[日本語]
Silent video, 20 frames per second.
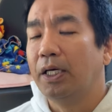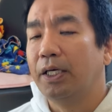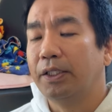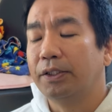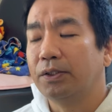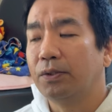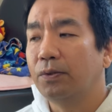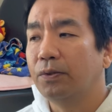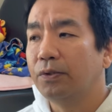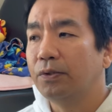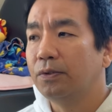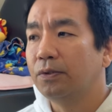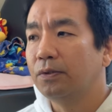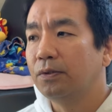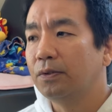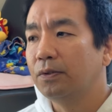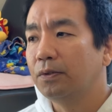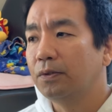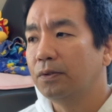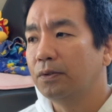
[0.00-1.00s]
そう
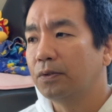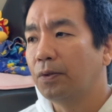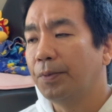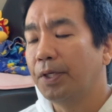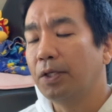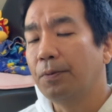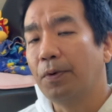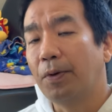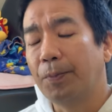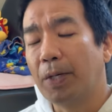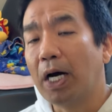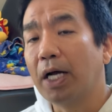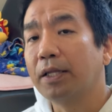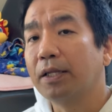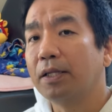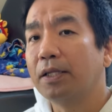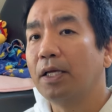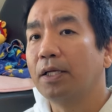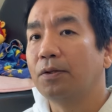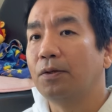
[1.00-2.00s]
いうコメントもまあ
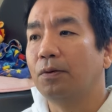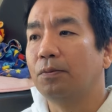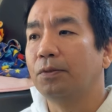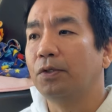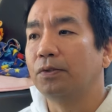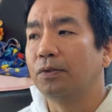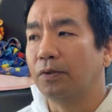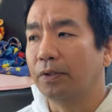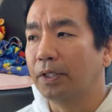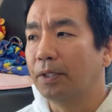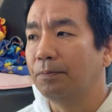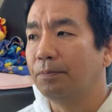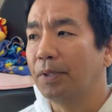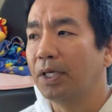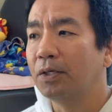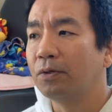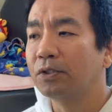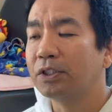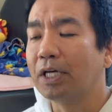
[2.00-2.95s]
あったと思うので弁護